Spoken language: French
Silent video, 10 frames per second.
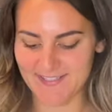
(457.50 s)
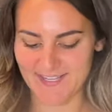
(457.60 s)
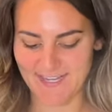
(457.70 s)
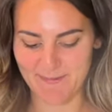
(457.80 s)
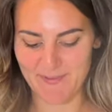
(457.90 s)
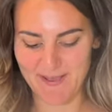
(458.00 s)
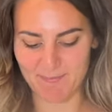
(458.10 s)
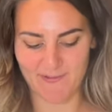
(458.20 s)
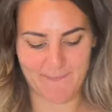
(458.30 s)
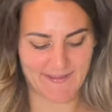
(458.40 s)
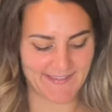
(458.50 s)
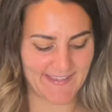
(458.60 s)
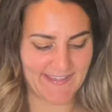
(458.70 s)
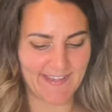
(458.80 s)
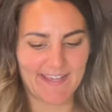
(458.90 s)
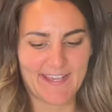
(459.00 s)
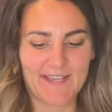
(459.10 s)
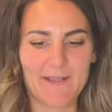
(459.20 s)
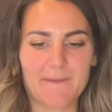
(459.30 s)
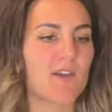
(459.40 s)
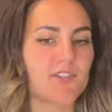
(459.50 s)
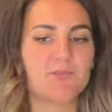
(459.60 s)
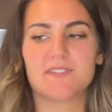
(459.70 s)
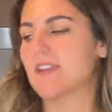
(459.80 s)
Sarah, elle n'est pas là pour faire pancake. Ensuite,